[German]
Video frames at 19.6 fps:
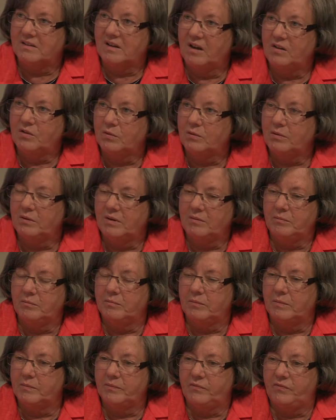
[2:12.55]
Also
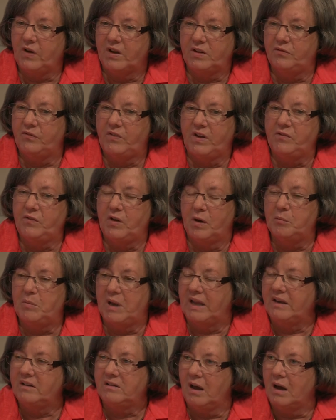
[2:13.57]
wenn wir im
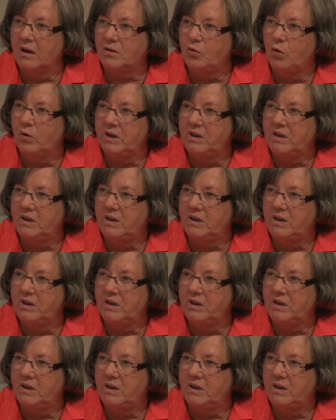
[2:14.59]
Landtag noch